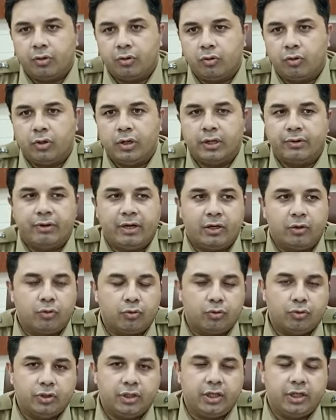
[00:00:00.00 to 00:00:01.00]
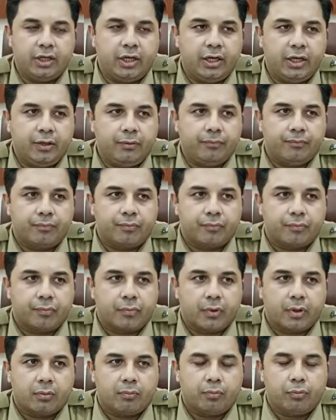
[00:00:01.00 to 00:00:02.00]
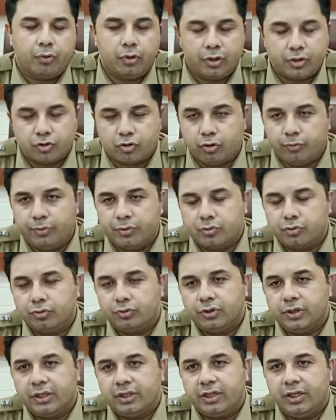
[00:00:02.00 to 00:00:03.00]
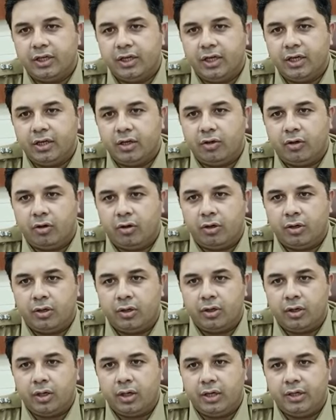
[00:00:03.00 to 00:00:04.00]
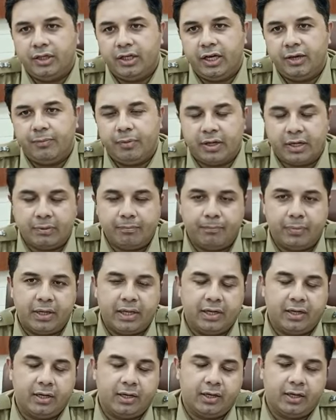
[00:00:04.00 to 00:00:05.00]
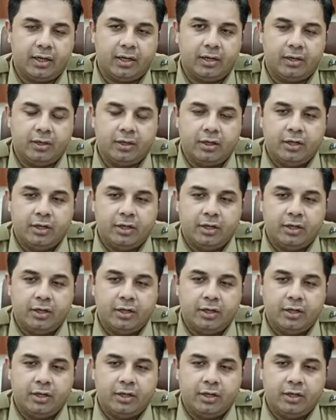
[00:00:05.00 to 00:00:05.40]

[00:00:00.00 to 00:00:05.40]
को घर वालों को दी गई पुलिस को भी सूचना दी गई और ये भरम फैलाने का